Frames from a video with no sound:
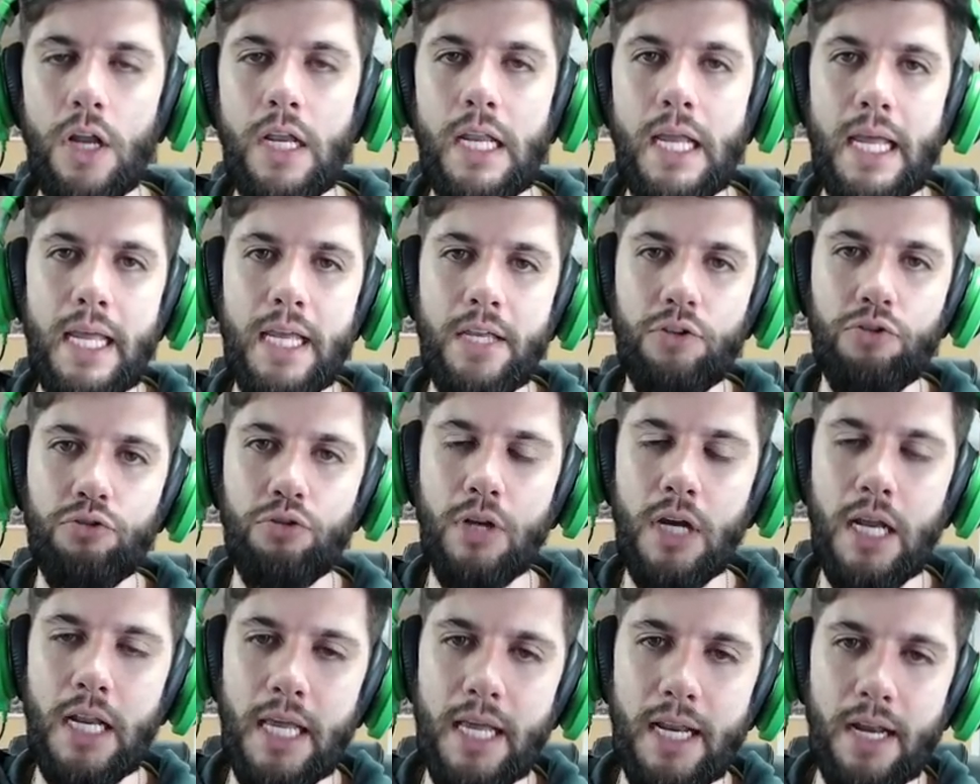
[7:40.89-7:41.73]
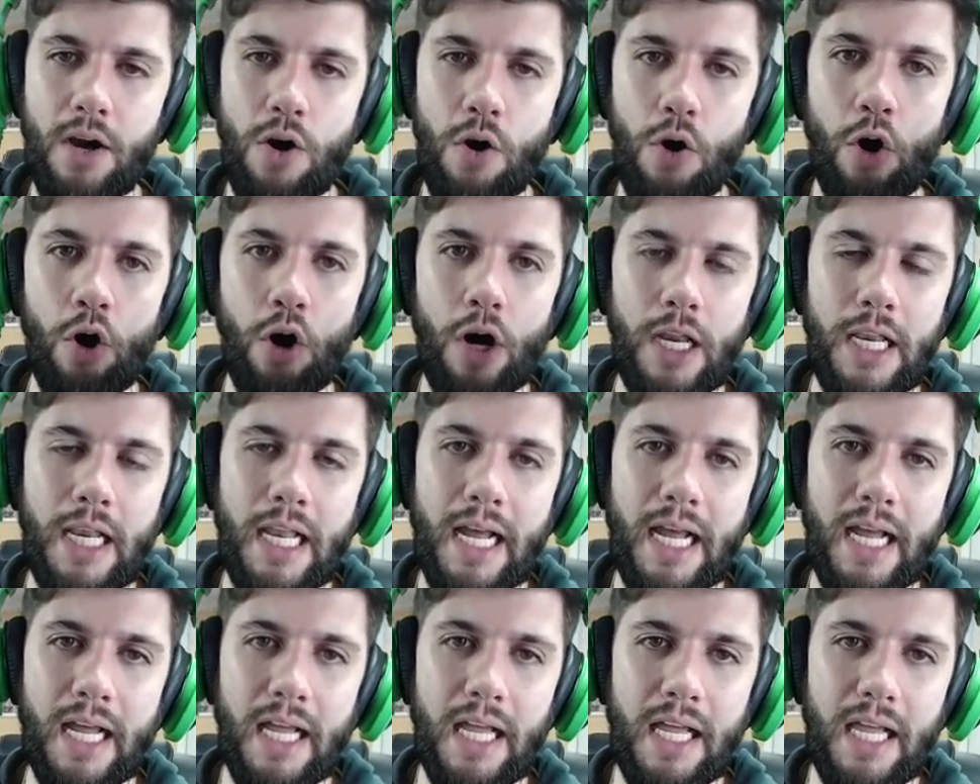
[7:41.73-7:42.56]
Olha isso, galera.
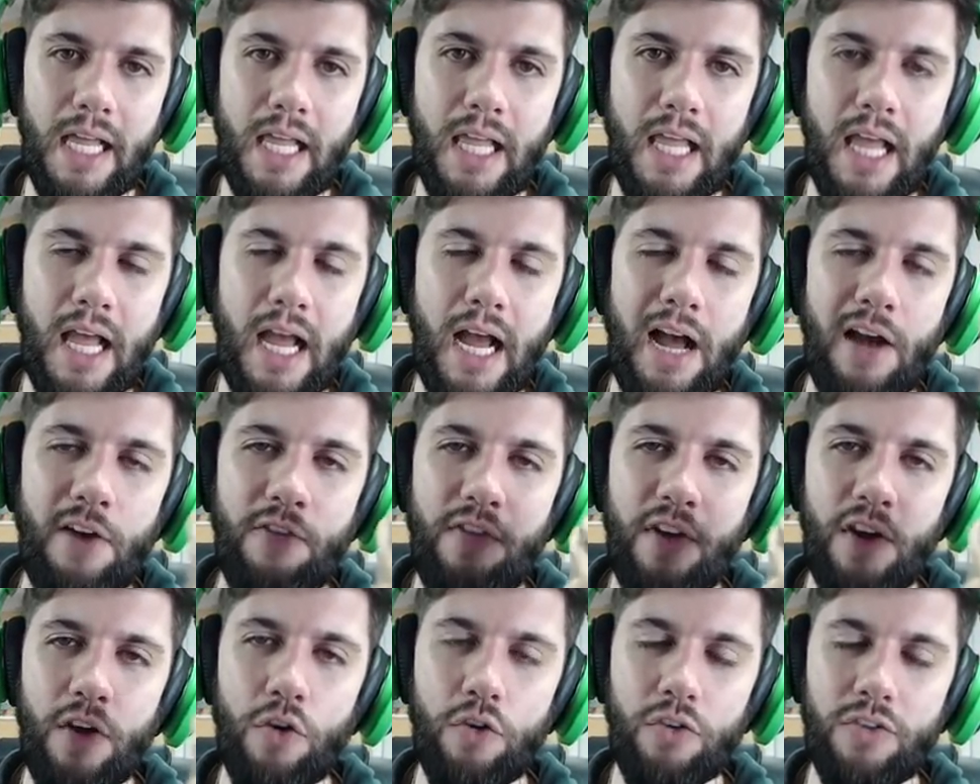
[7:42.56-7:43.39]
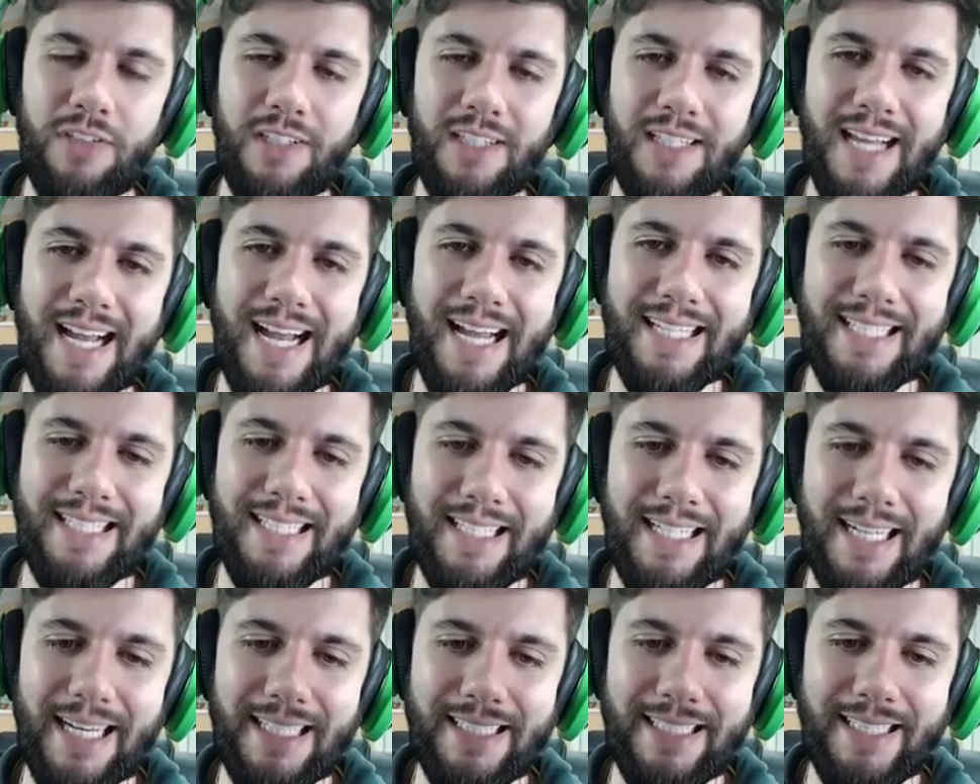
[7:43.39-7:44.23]
Olha a
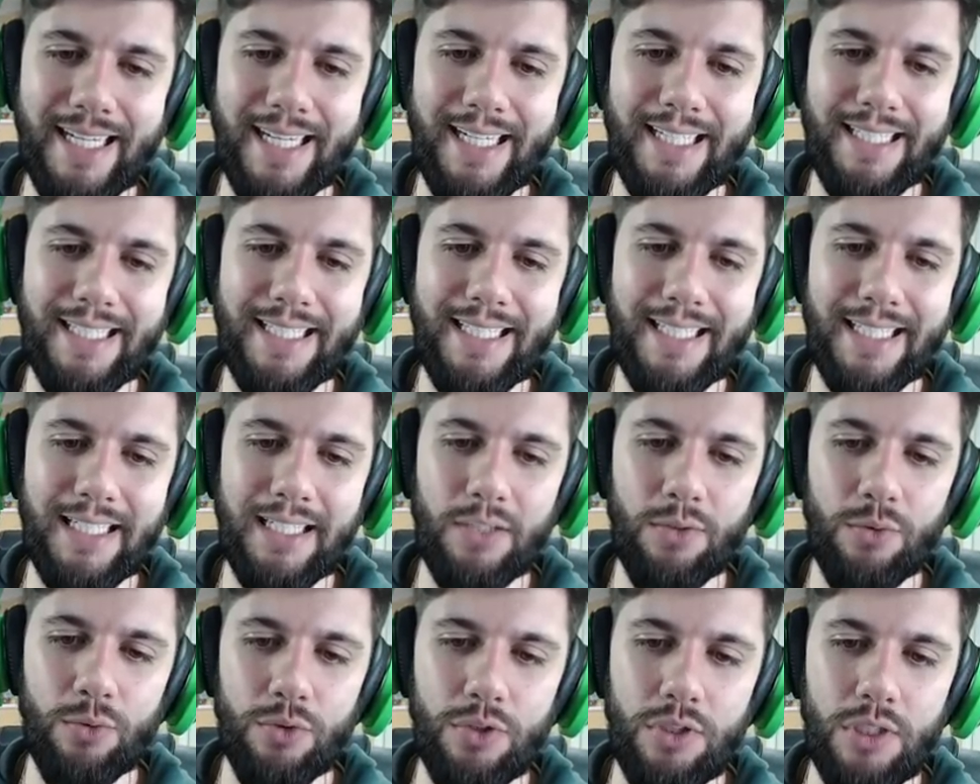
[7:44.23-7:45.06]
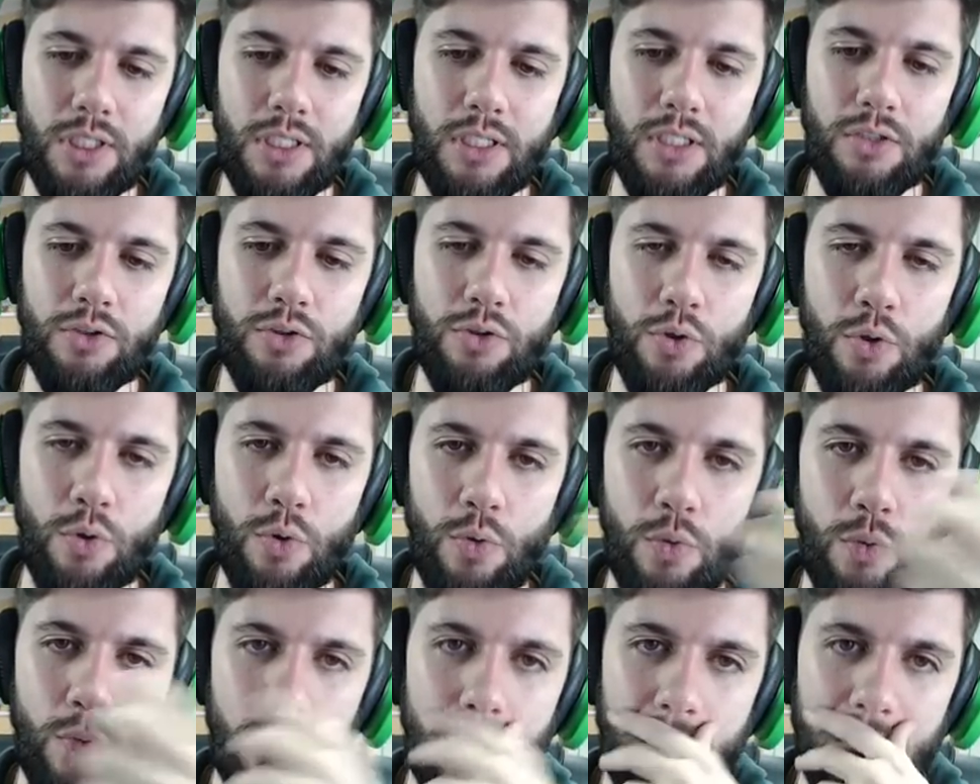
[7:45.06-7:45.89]
velocidade que a gente
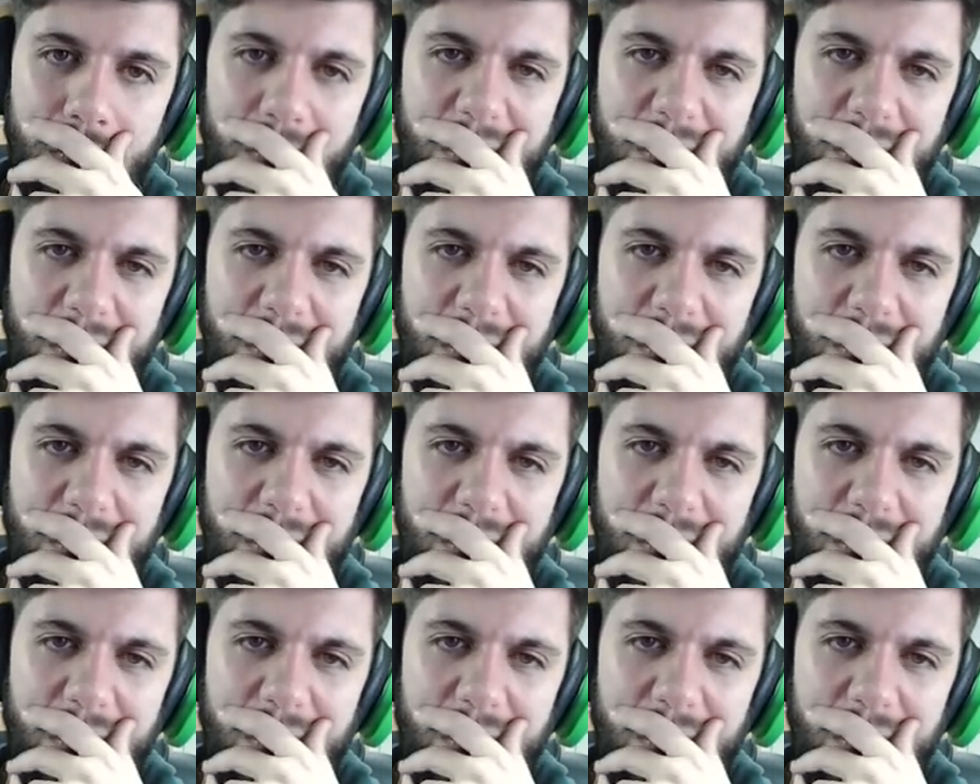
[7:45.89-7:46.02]
utilizou.